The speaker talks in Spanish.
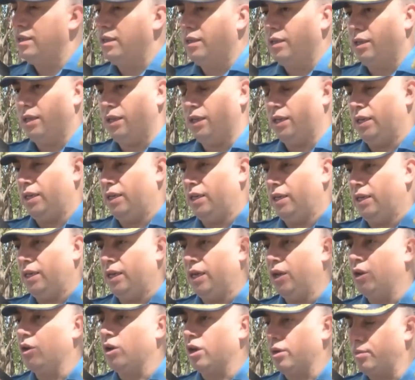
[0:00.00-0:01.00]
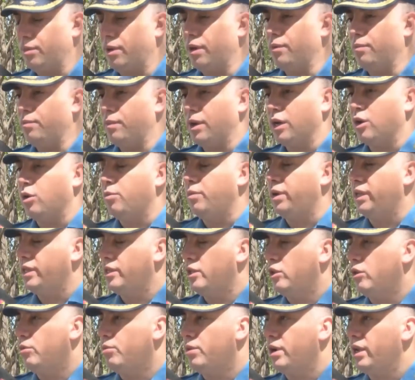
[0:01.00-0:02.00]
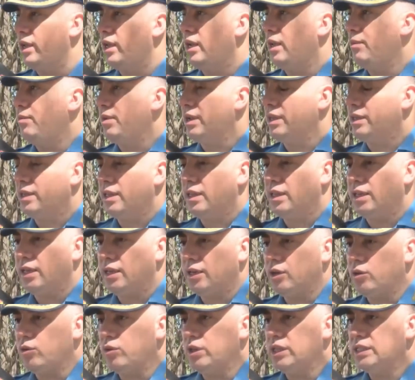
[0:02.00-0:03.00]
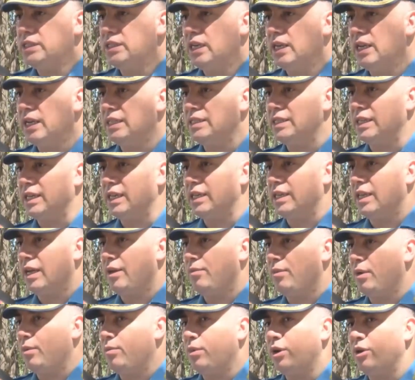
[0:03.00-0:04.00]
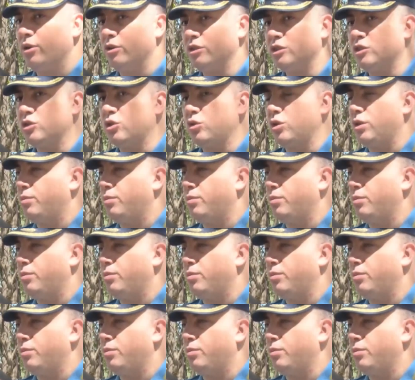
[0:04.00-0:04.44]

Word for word: y es lo que me ha, comentado por ahí la parte judicial, así que también, bueno, eso todo